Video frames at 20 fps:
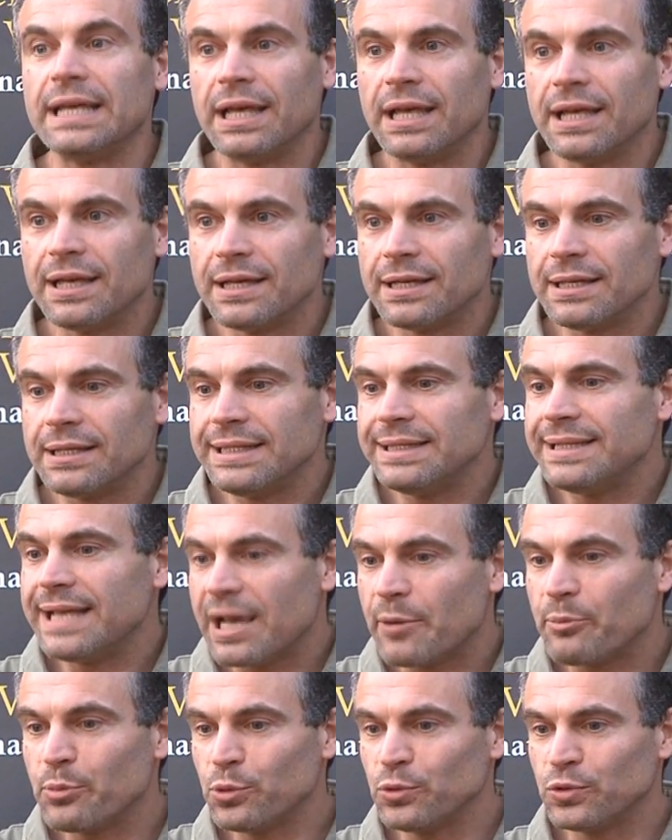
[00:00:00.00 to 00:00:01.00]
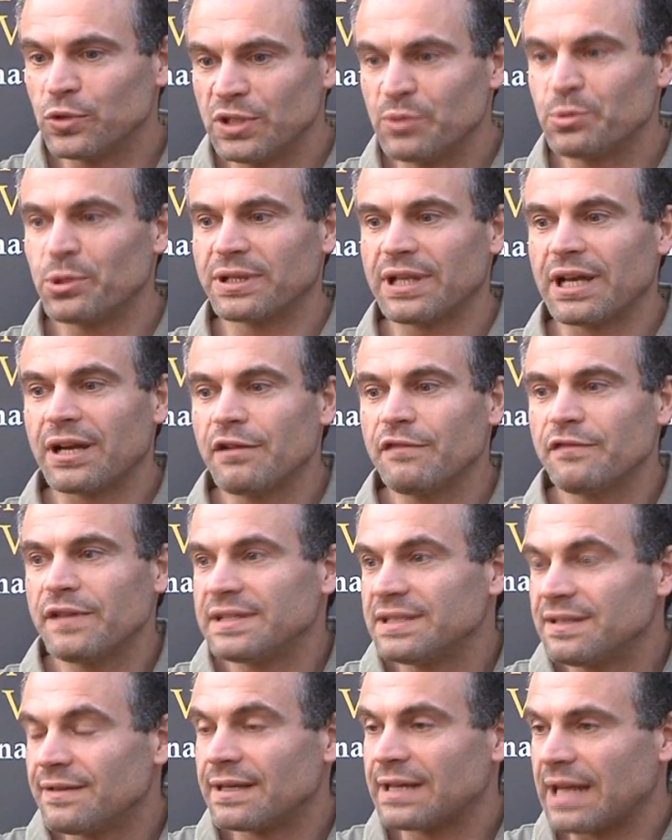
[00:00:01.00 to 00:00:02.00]
Eh, l'idea appunto di portare il
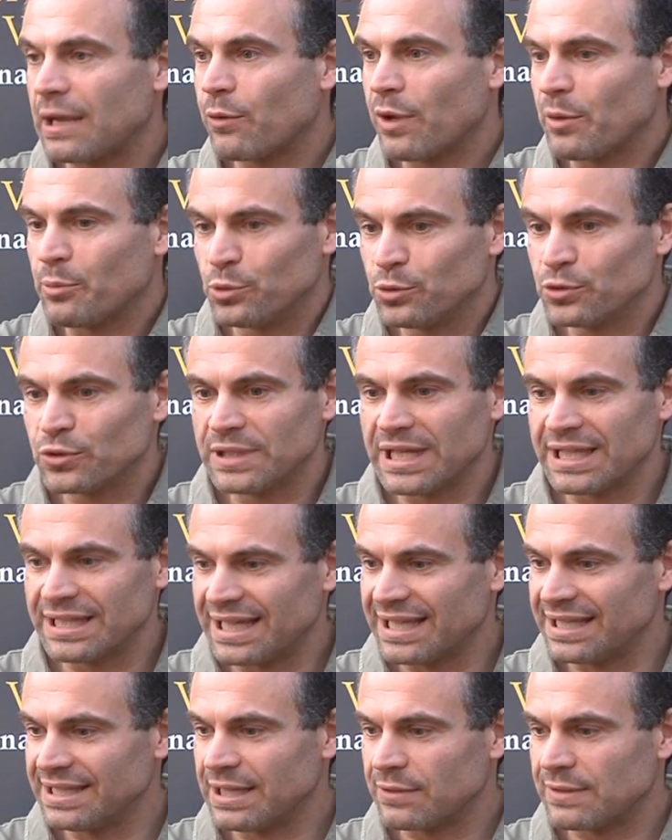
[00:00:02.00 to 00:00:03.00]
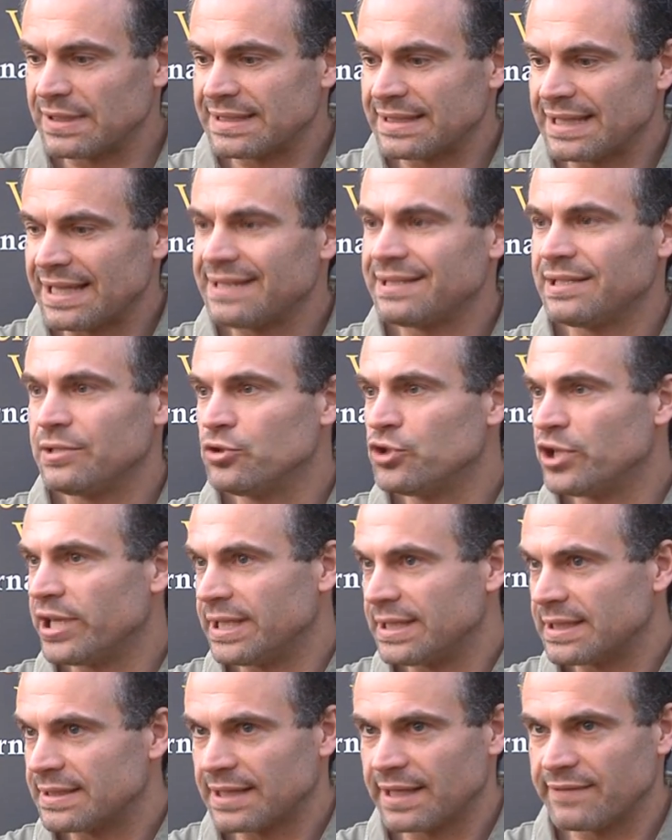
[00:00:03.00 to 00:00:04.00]
festival nacque appunto da, da, da questa
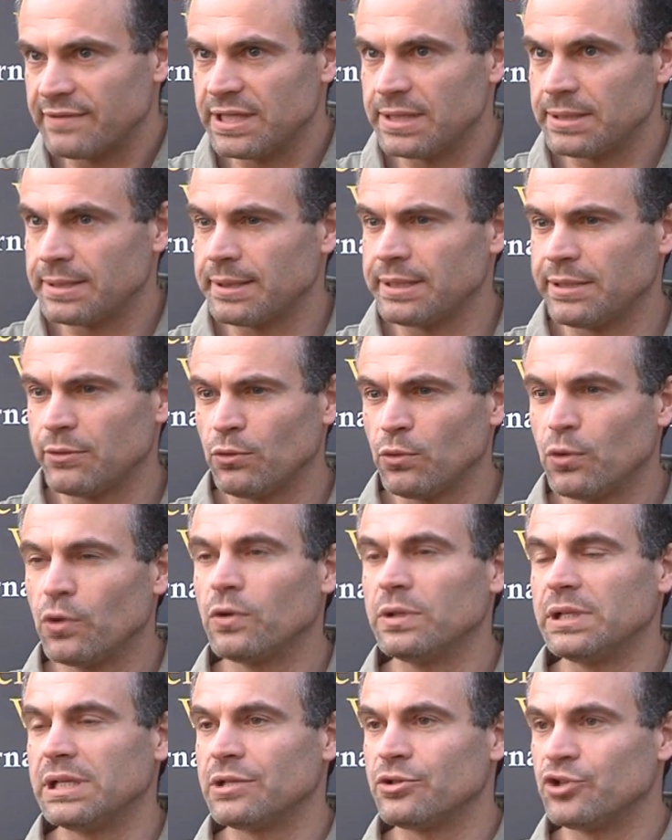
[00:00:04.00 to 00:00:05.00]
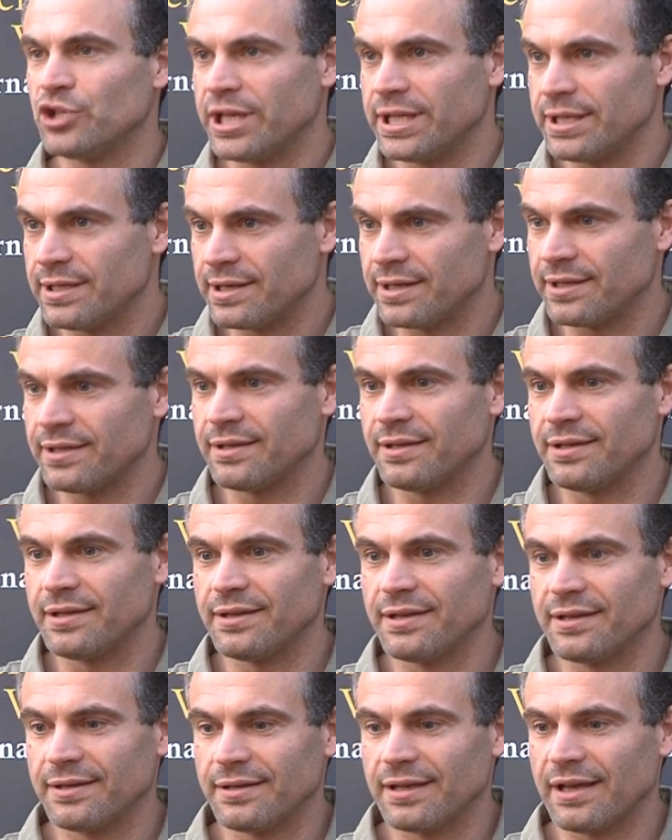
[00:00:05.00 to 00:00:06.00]
esigenza, evidentemente un luogo del genere
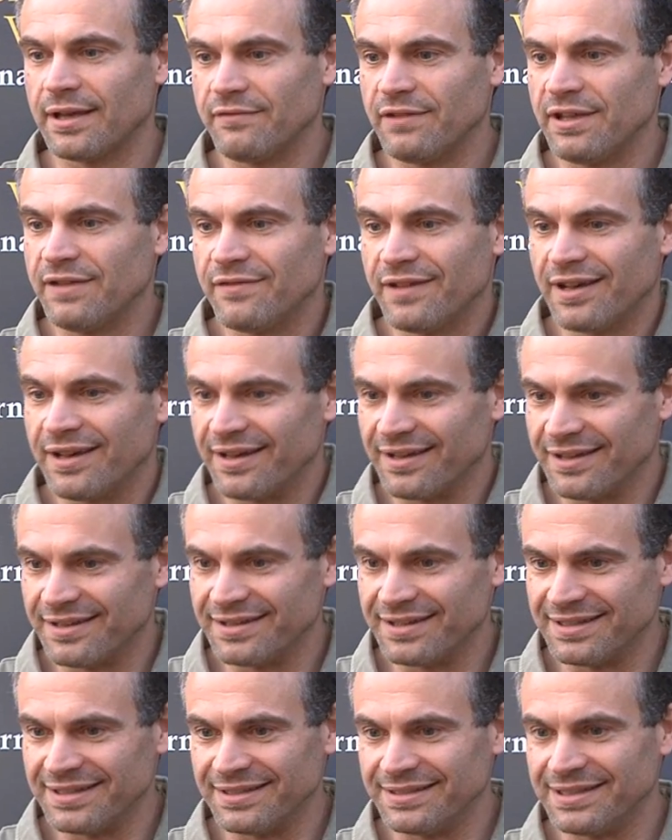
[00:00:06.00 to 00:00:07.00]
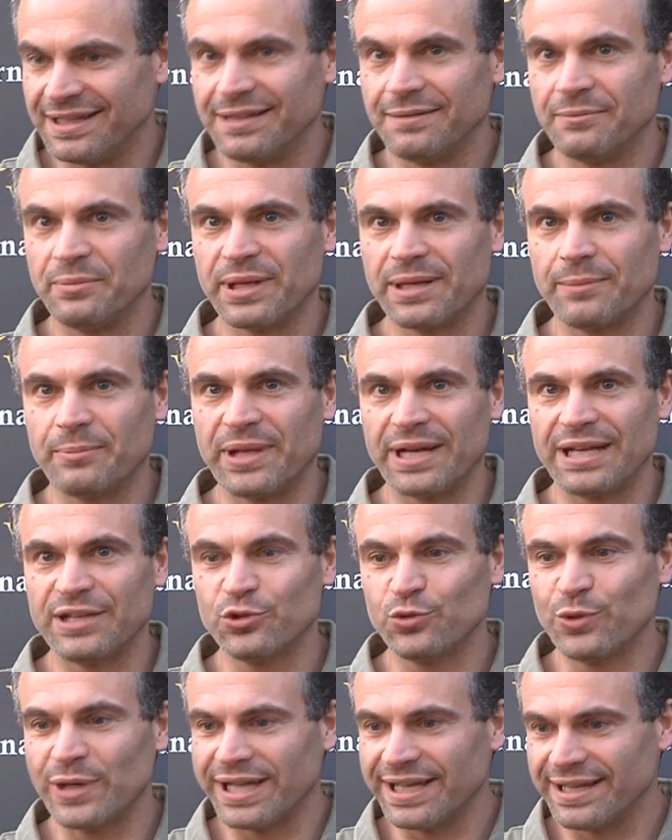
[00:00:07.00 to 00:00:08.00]
eh, aveva eh, nel, per, per, le
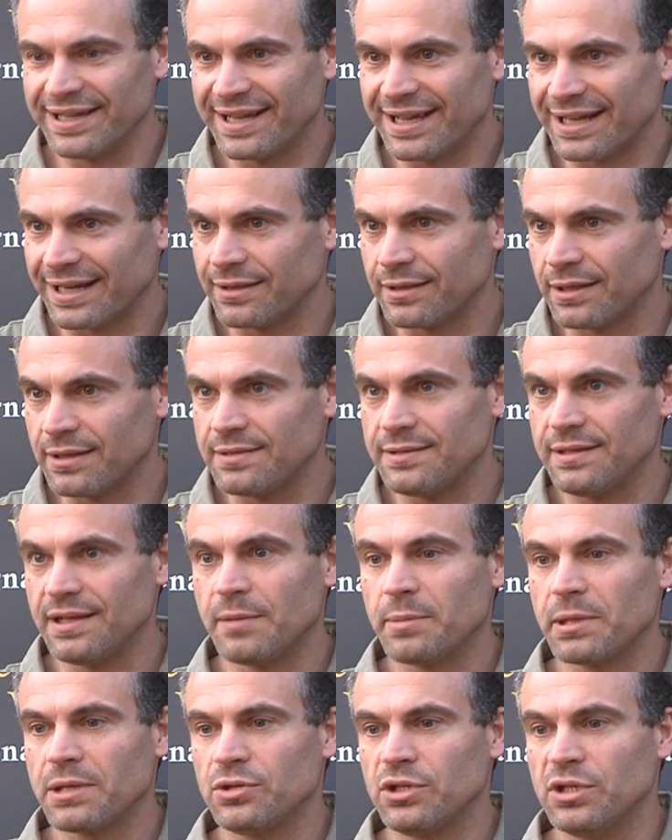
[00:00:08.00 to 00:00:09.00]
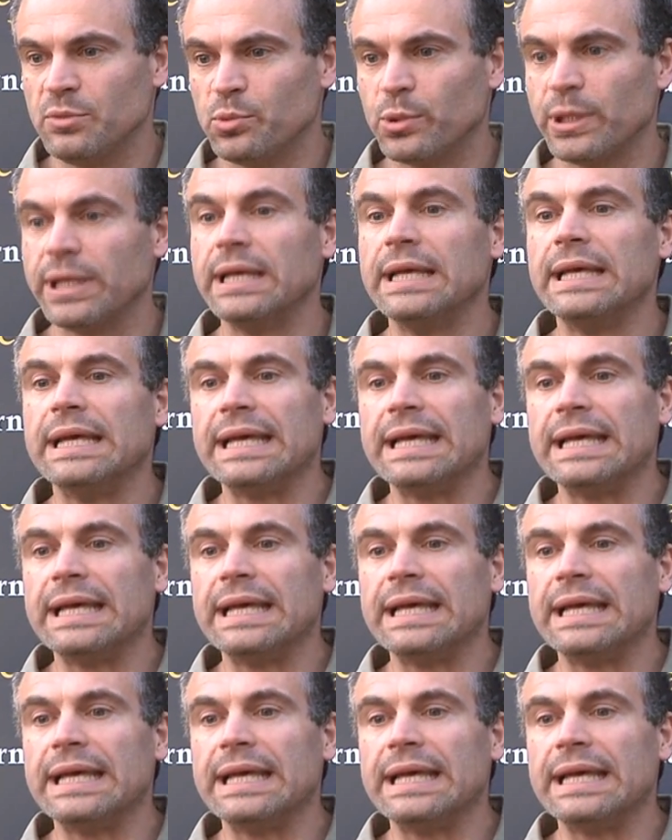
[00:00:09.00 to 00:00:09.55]
sue caratteristiche precipue